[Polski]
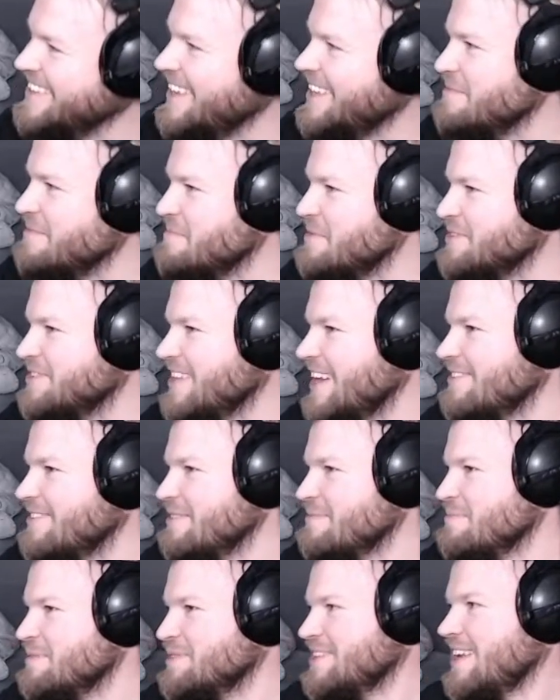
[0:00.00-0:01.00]
nie no,
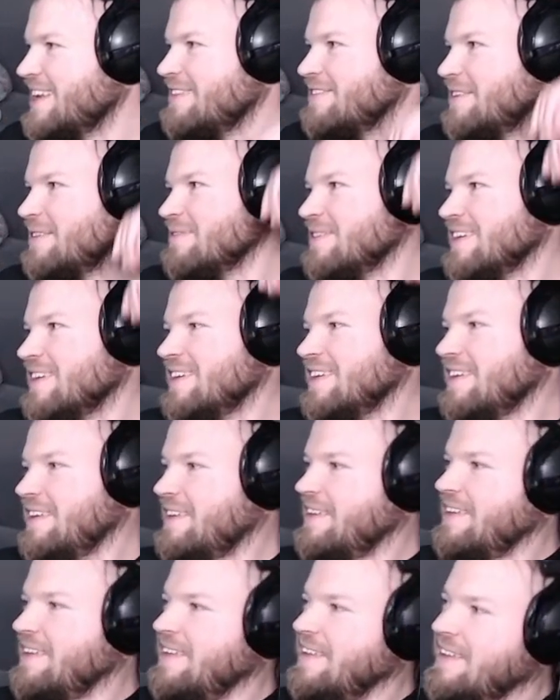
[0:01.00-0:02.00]
pozdrawiam, pozdrawiam.
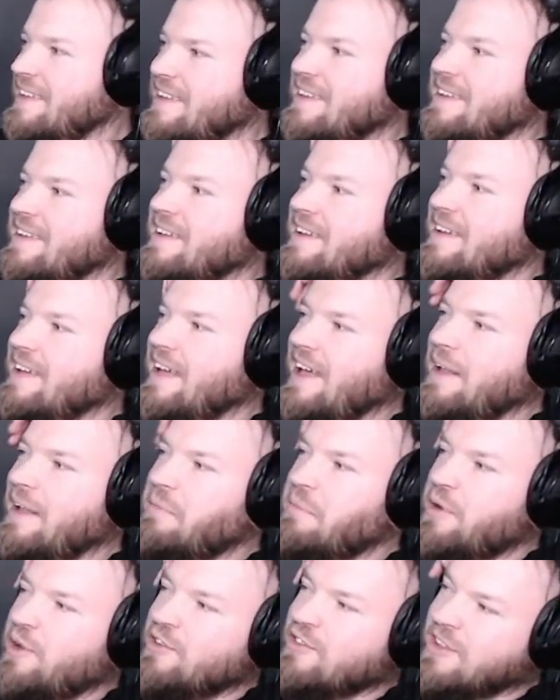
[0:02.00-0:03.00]
Ale
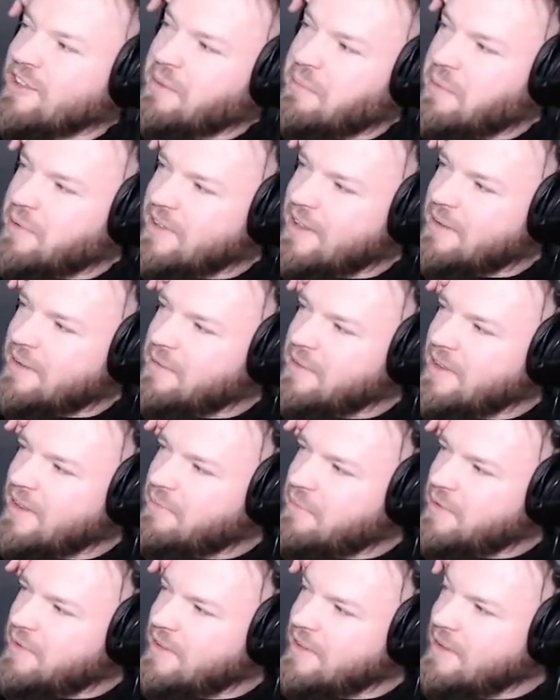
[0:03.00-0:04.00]
proszę, nie, nie, nie,
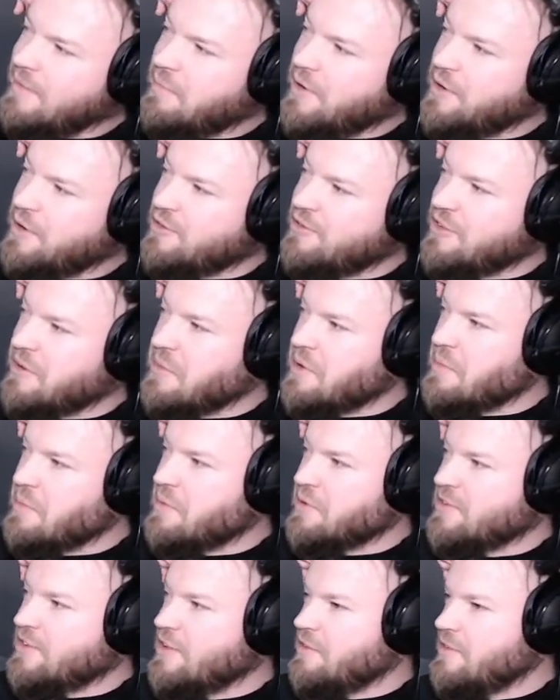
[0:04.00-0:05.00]
nie proście mi o
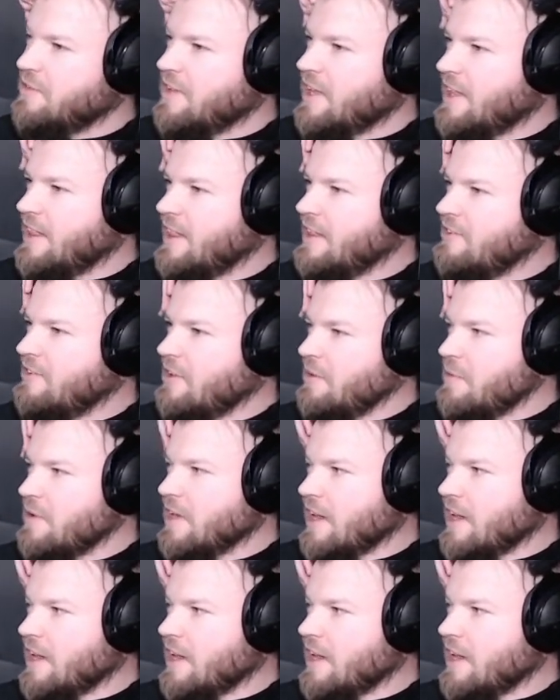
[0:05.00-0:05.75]
pozdrowienia. Ciebie,